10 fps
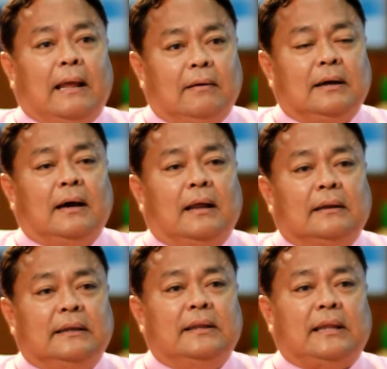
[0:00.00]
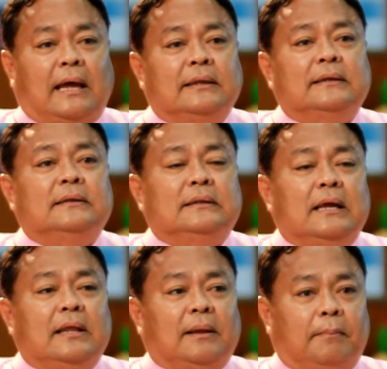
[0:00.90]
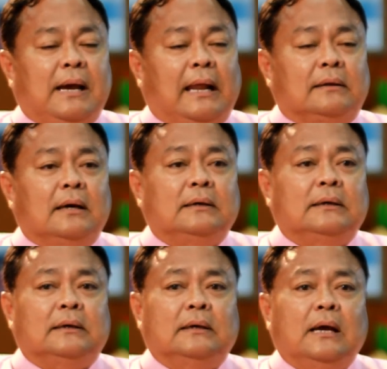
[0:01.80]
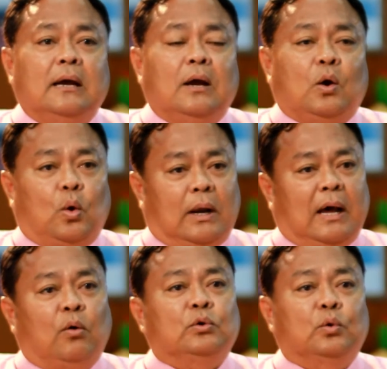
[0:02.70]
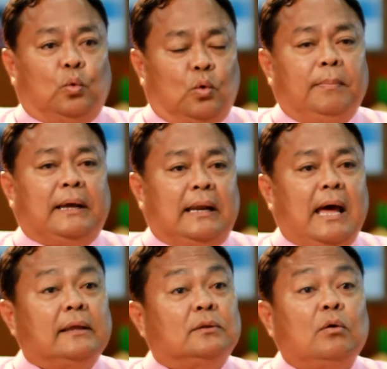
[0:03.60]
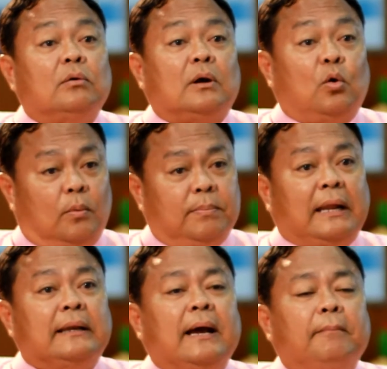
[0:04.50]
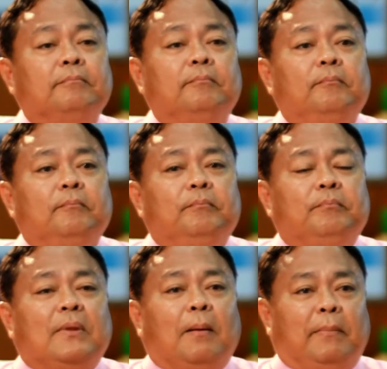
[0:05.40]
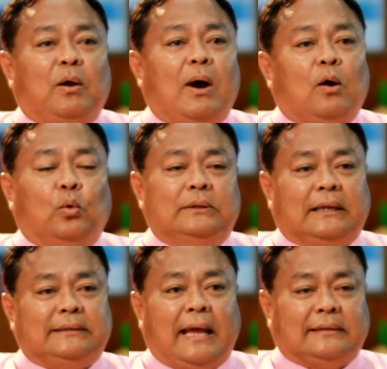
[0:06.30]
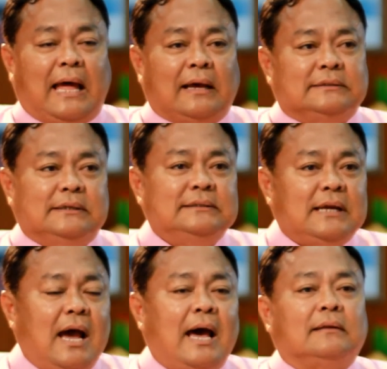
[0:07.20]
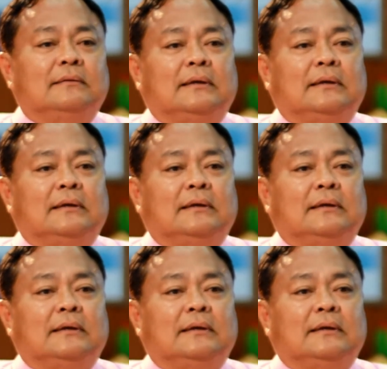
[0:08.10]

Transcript: แล้วก็นิสัยสำคัญก็คือ คนเราอยู่ร่วมกันได้ต้องเคารพกันครับ ไม่ว่าคุณจะแตกต่างเชื้อชาติ